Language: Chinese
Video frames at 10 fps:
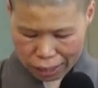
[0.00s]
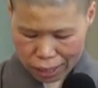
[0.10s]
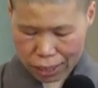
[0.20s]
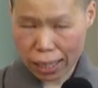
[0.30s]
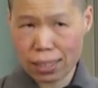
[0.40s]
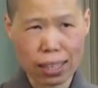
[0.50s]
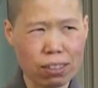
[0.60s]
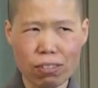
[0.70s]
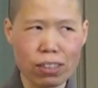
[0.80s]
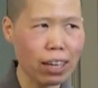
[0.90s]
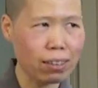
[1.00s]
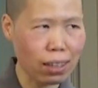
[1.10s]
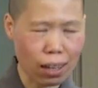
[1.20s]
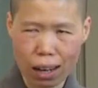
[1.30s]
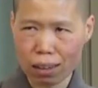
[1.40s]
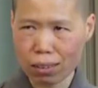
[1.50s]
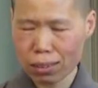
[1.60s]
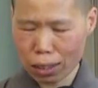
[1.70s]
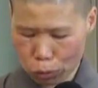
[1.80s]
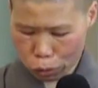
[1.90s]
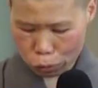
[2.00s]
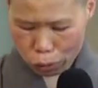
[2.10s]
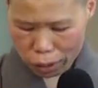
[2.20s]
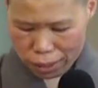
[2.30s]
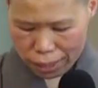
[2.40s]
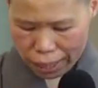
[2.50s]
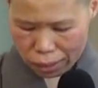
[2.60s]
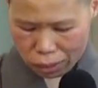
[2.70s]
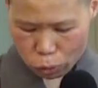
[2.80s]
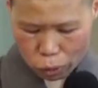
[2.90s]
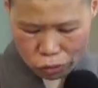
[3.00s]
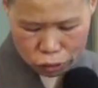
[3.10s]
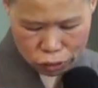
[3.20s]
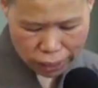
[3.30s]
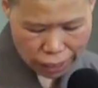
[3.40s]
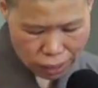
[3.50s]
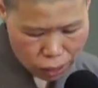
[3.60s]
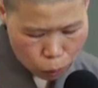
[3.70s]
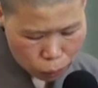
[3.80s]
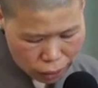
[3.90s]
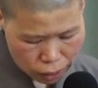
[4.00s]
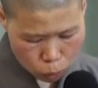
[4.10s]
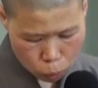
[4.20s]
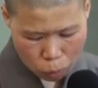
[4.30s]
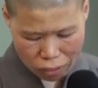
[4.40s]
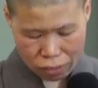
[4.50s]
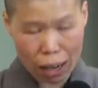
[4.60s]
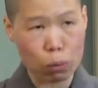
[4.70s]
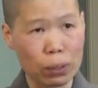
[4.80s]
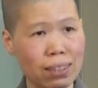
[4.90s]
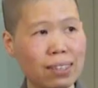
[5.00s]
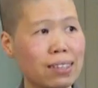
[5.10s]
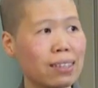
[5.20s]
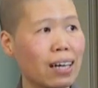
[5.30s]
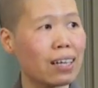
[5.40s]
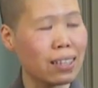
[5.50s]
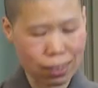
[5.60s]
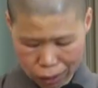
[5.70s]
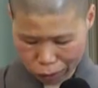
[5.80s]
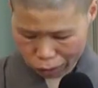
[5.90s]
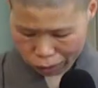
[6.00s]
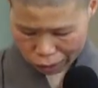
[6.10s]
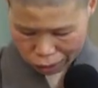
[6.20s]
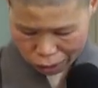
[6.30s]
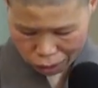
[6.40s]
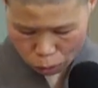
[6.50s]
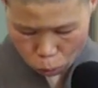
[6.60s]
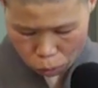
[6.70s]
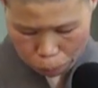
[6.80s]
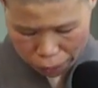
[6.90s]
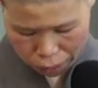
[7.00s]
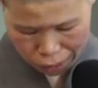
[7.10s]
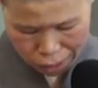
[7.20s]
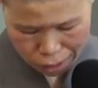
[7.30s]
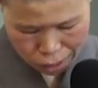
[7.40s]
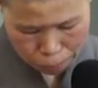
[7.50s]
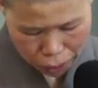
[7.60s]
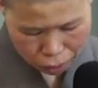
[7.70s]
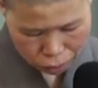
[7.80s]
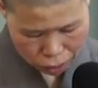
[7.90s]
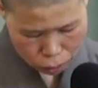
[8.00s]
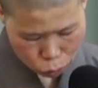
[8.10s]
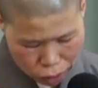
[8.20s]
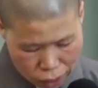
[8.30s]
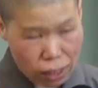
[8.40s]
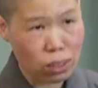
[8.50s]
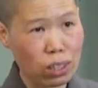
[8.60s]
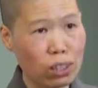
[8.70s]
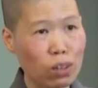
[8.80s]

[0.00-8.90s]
其实他讲的非常的好。他说：“缘三缘福，三界唯心，万法唯事啊。好，悟本心之妙理，罪业皆